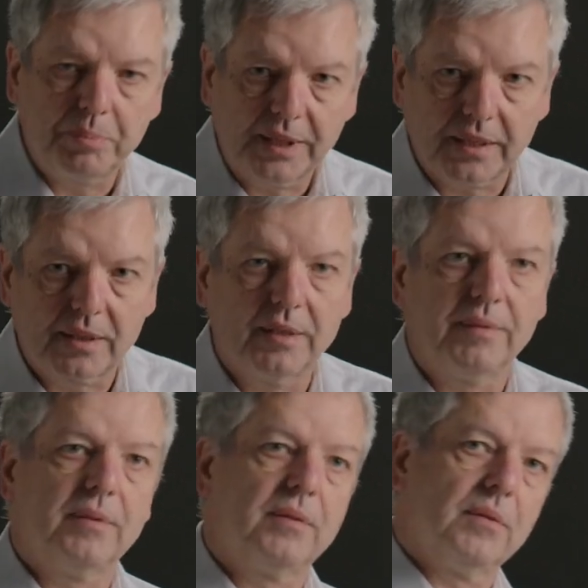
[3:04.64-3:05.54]
Objekt
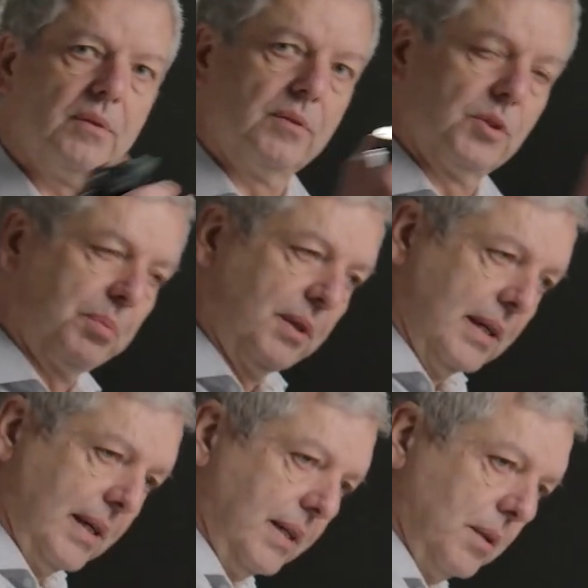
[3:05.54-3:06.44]
zum
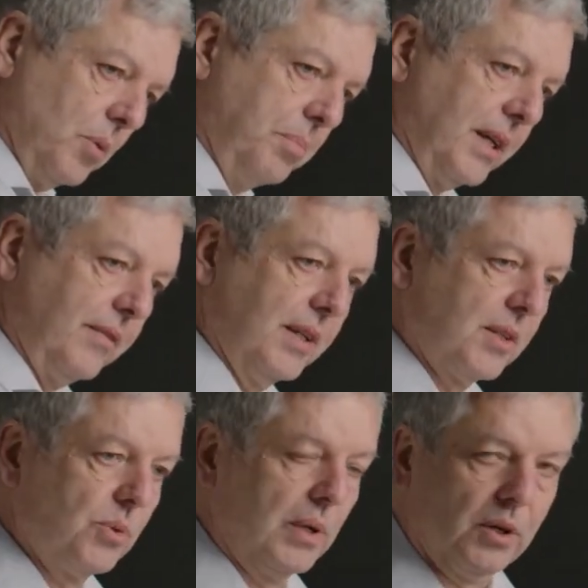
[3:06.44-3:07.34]
anderen Objekt
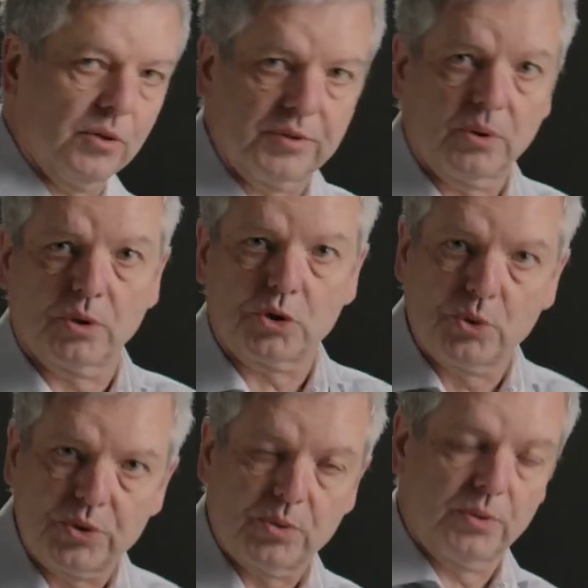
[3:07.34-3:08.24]
wieder zu laufen oder
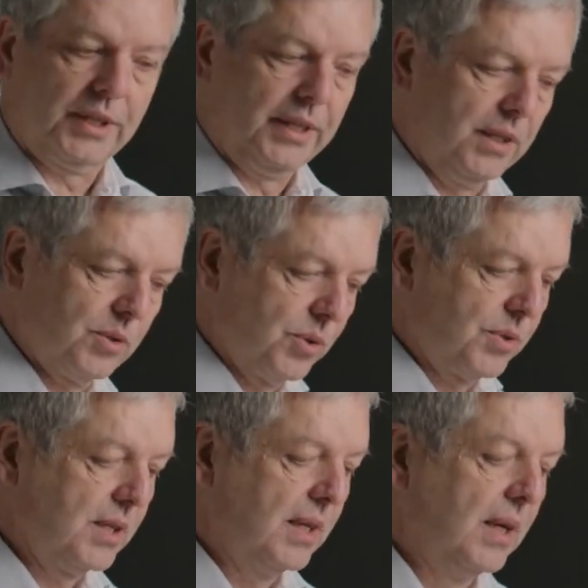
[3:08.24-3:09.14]
Schuss und
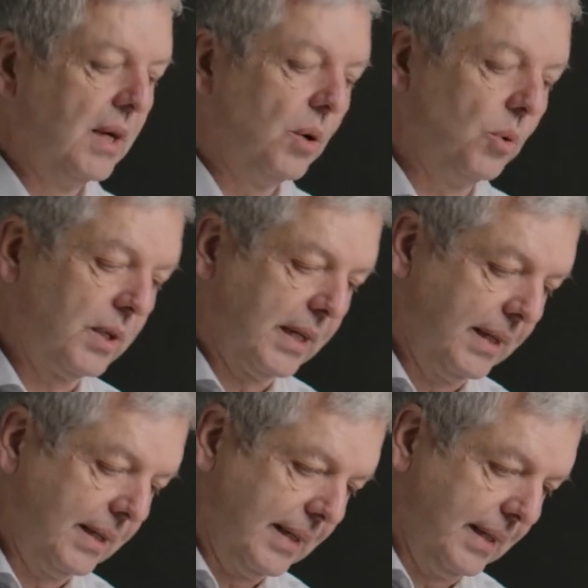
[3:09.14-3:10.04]
Gegenschuss und
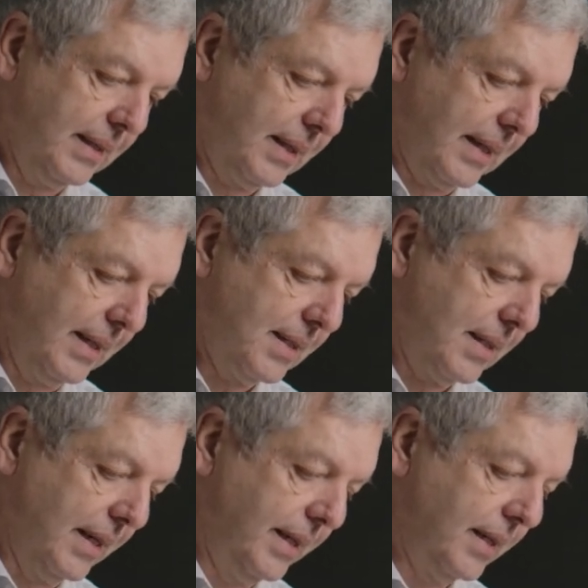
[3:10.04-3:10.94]
kann dann
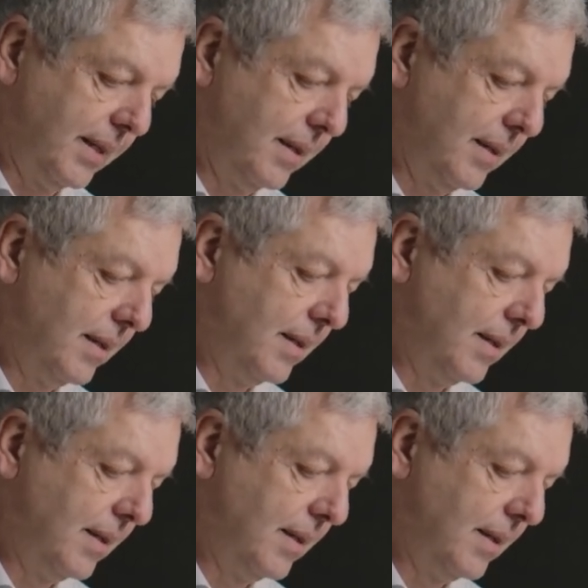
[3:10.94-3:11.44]
ganz leicht